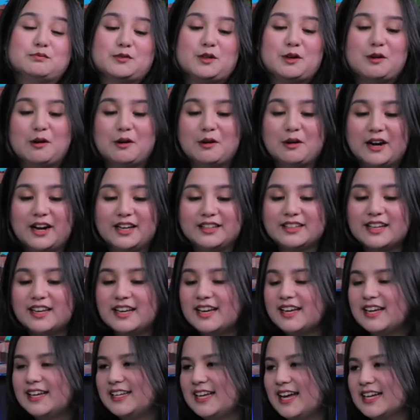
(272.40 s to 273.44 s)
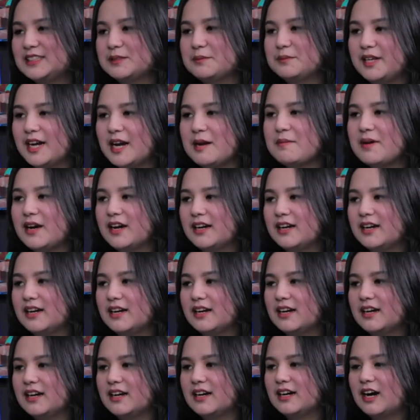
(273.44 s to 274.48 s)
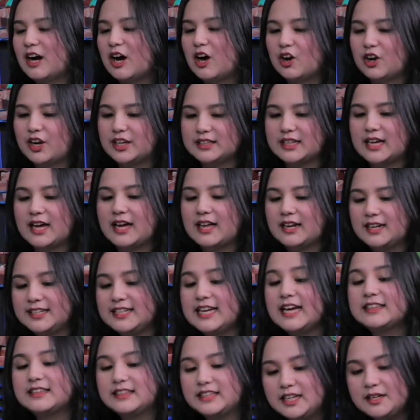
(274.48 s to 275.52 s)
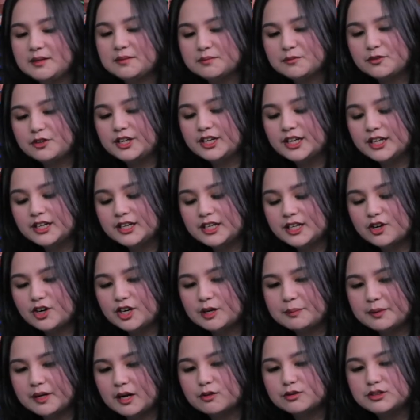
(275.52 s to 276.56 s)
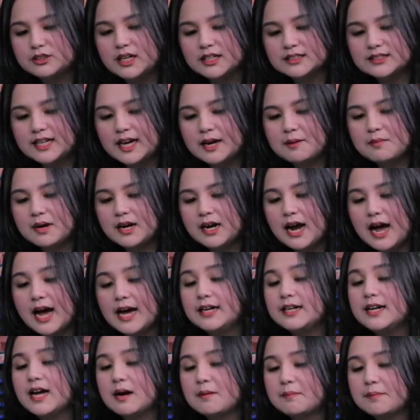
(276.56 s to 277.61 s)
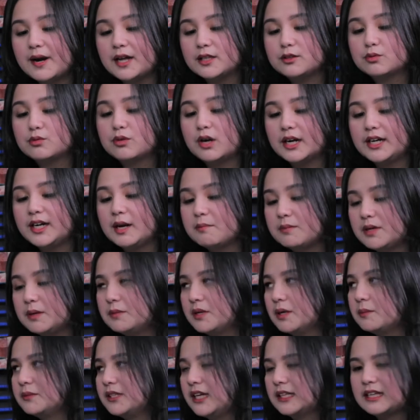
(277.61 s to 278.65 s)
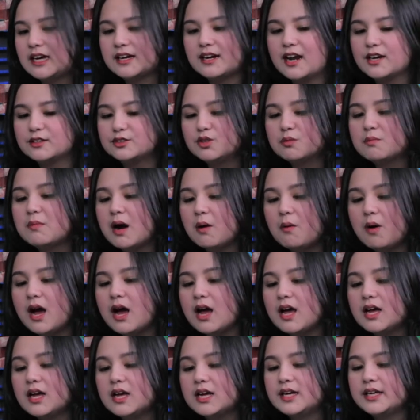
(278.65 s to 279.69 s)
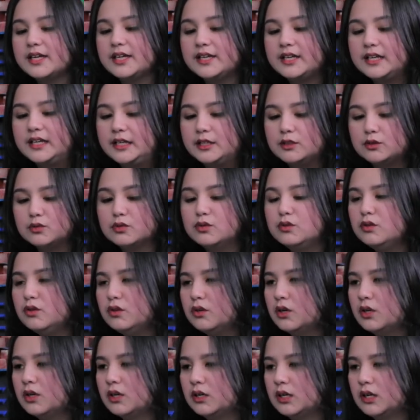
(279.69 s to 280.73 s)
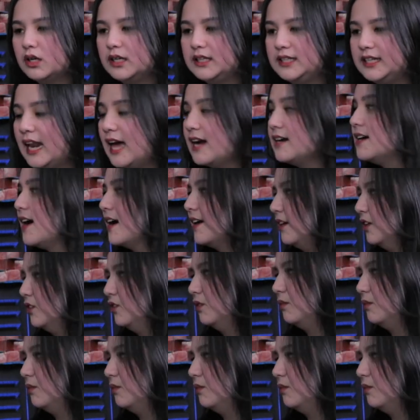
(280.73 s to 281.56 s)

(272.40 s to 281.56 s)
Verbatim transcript: Alright, ya sebenarnya emang uh, kalau kita lihat nih mungkin di kode perilaku jaksa emang nggak mm -hmm. ada peraturan yang benar-benar menyatakan langsung bahwa ini itu uh, dilanggar gitu